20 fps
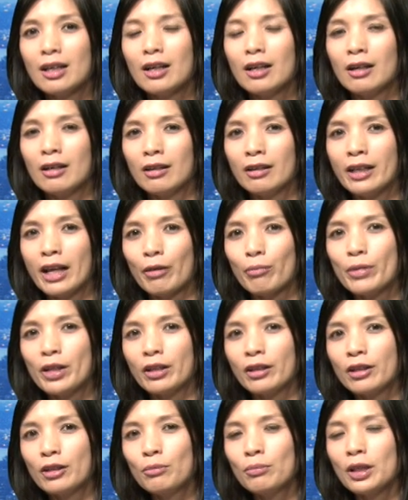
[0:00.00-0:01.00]
uh, đặc
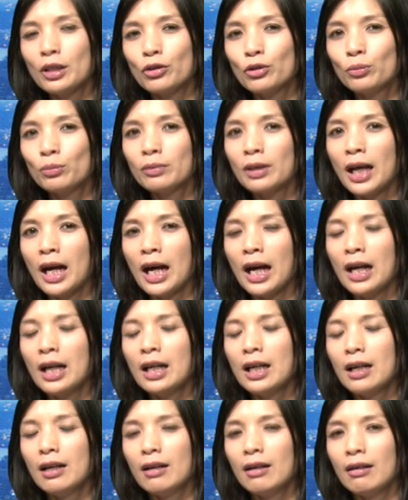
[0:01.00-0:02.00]
biệt nếu mà chúng ta
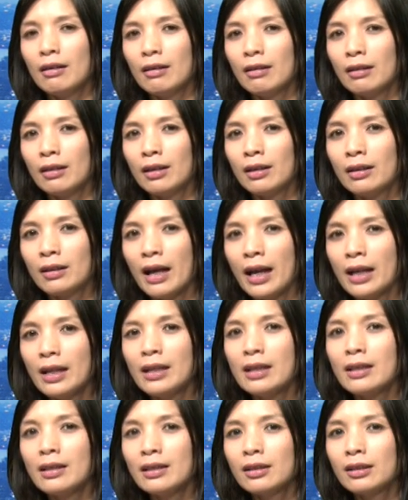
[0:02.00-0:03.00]
uh,
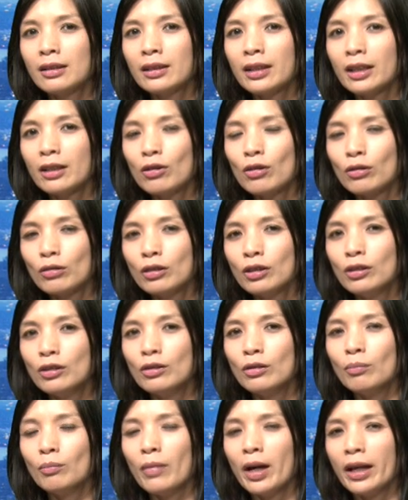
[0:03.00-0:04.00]
thấy cái con
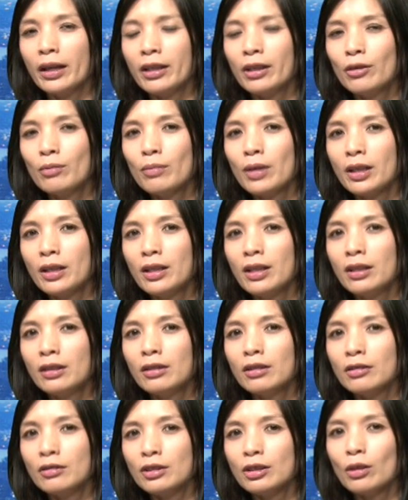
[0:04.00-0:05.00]
đường mà nếu mà đi
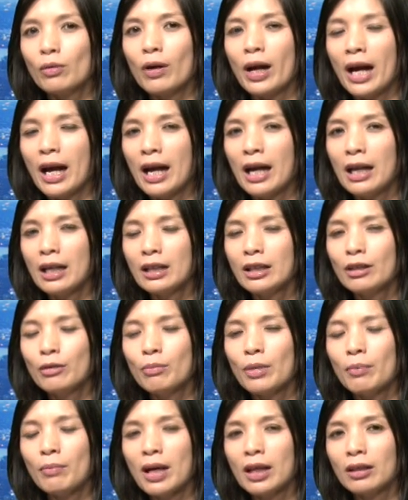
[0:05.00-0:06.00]
từ châu Á nếu
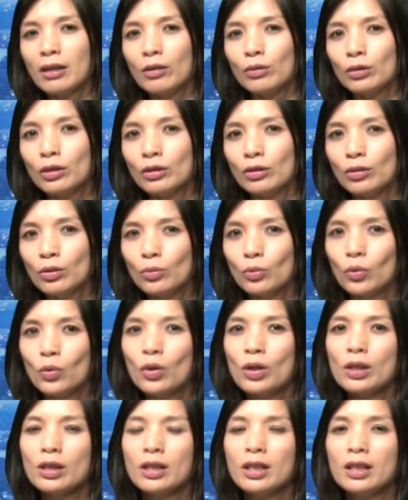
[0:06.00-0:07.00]
mà bắt đầu từ Trung
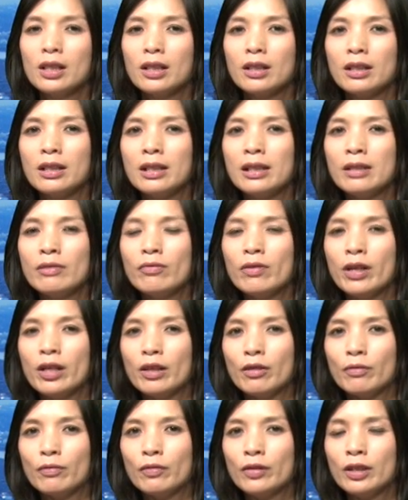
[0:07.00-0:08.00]
Quốc đi
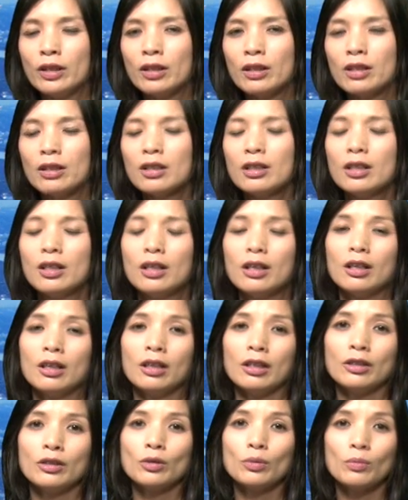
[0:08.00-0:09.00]
về phía uh,
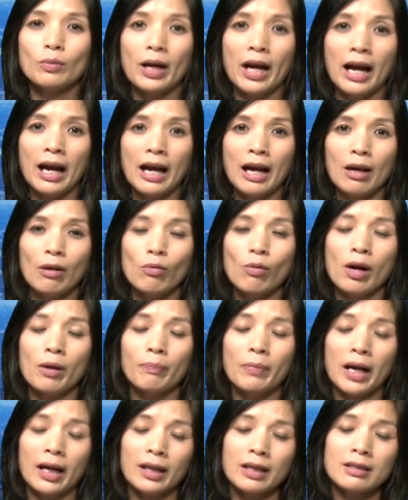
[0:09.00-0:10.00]
Trung Á qua
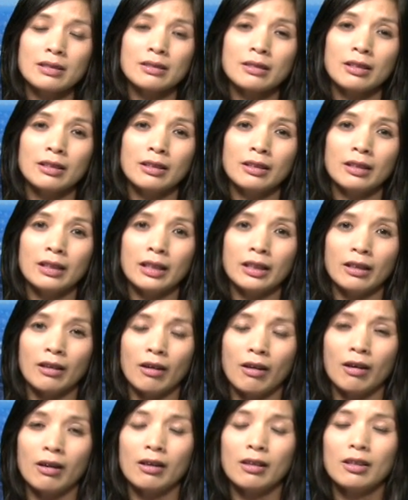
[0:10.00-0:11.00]
Pakistan này
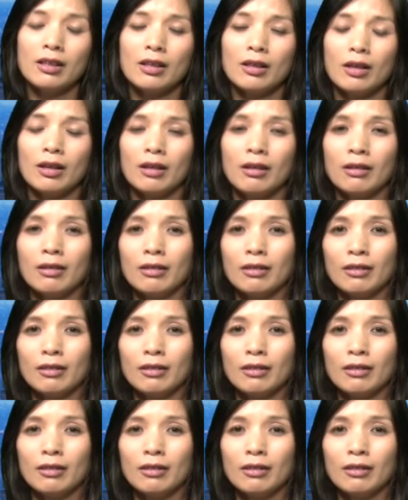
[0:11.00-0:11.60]
nọ uh,